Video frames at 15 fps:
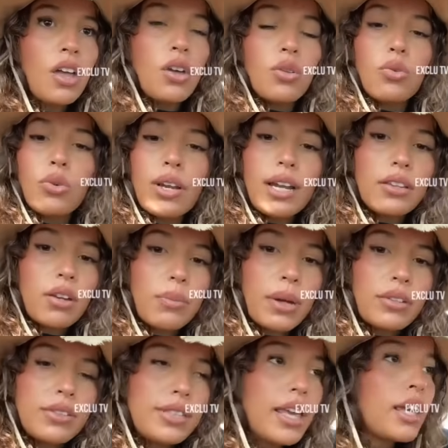Donc elle est en
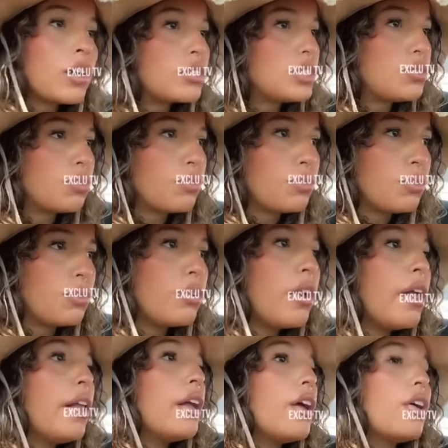période d'essai et quand ils sont venus,
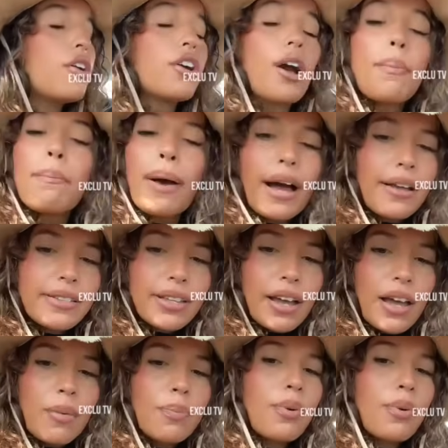euh, comme par hasard,